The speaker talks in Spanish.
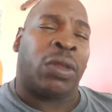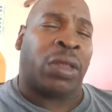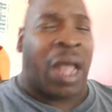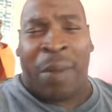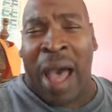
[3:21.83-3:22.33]

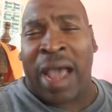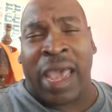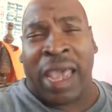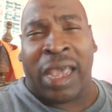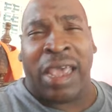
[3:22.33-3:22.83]
Nada más
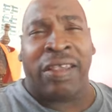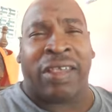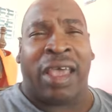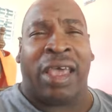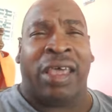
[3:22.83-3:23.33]
que
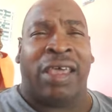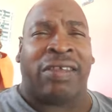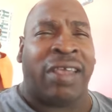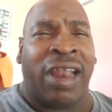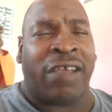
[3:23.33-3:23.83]
quise
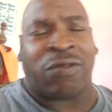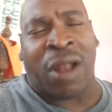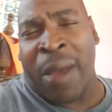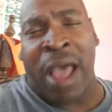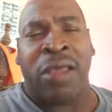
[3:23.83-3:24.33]
decir eso,
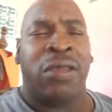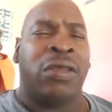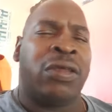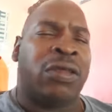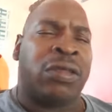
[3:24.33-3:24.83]
nada más.
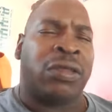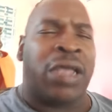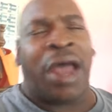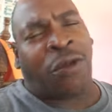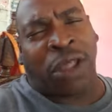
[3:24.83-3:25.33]

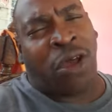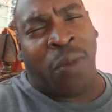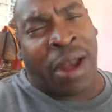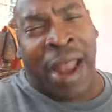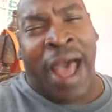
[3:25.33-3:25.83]
Ya no tengo
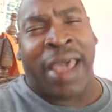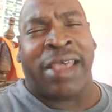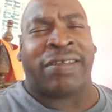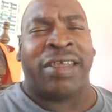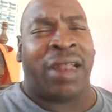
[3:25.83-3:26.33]
más nada que
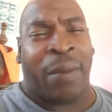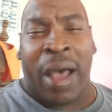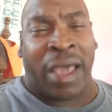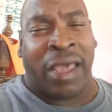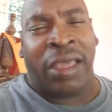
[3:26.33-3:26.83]
decir, nada
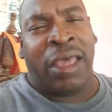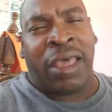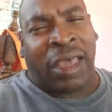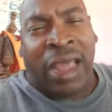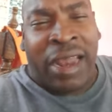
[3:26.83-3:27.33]
más que
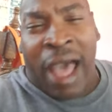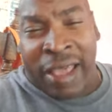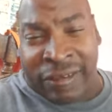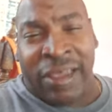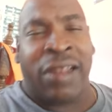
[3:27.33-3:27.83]
quería
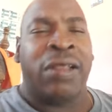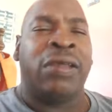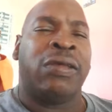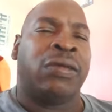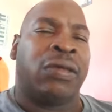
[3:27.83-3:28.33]
decir
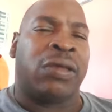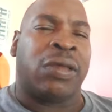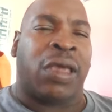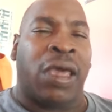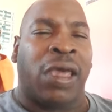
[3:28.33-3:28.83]

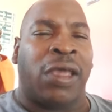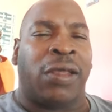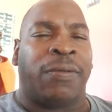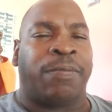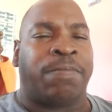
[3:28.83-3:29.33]

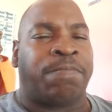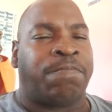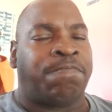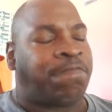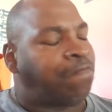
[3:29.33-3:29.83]
que
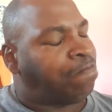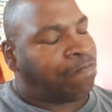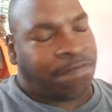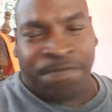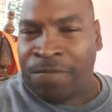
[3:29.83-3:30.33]

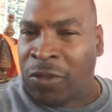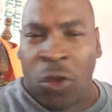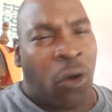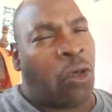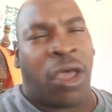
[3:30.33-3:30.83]

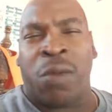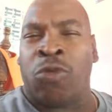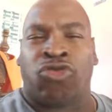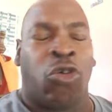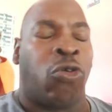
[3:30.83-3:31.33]
no lo
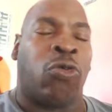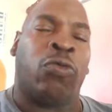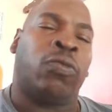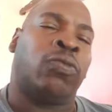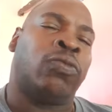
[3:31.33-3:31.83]
dejemos solo.
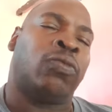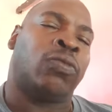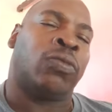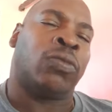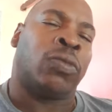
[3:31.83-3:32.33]

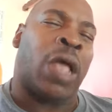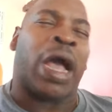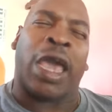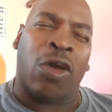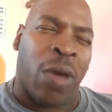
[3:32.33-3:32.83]

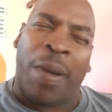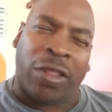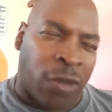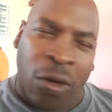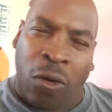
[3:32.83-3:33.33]
Aquello me
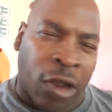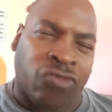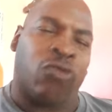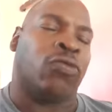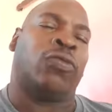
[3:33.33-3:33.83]
partió el
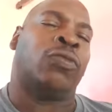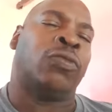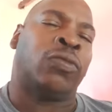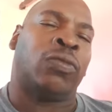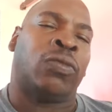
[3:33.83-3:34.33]
corazón.
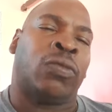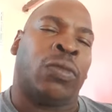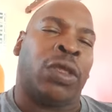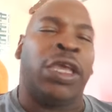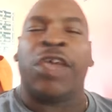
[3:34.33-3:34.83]

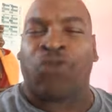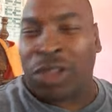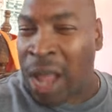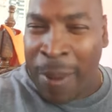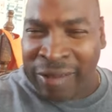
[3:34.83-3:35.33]
Y eso
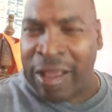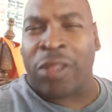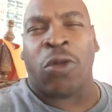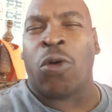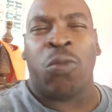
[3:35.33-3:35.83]
está
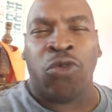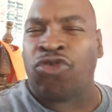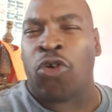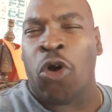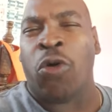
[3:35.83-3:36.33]
pasando con
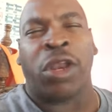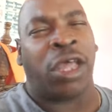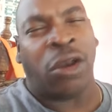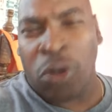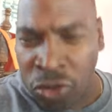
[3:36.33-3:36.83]
muchos jóvenes
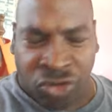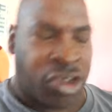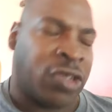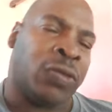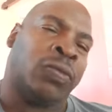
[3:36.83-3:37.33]
del once,